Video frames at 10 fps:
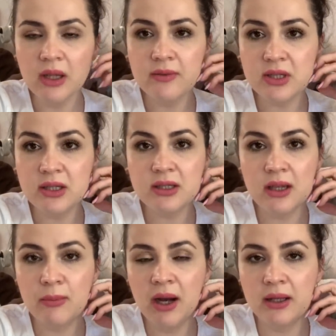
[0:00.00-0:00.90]
все эти
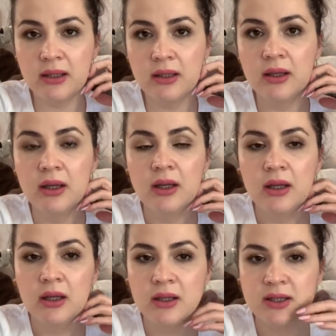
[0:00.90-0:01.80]
дома, они
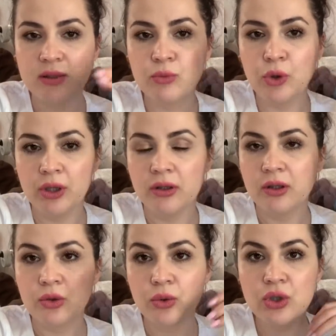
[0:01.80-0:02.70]
зимой
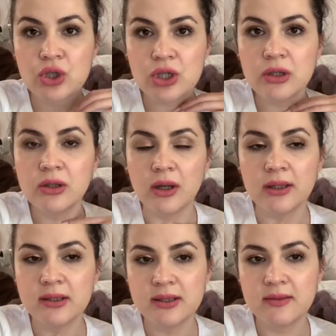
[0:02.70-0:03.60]
никто не жил,
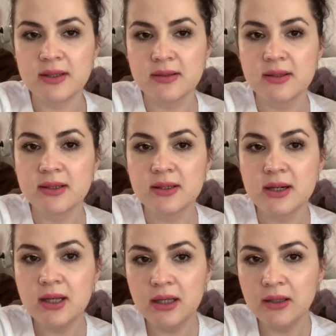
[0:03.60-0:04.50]
они, соответственно,
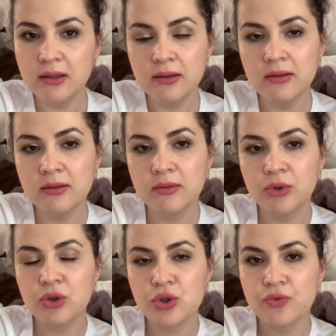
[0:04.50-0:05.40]
сырые, у
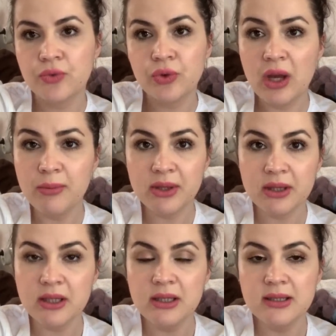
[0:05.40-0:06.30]
них еще
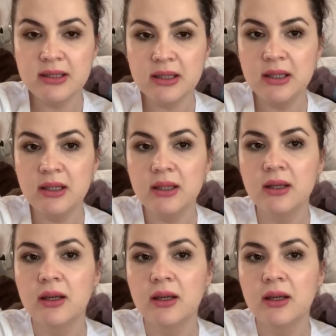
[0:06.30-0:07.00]
фундамент низкий.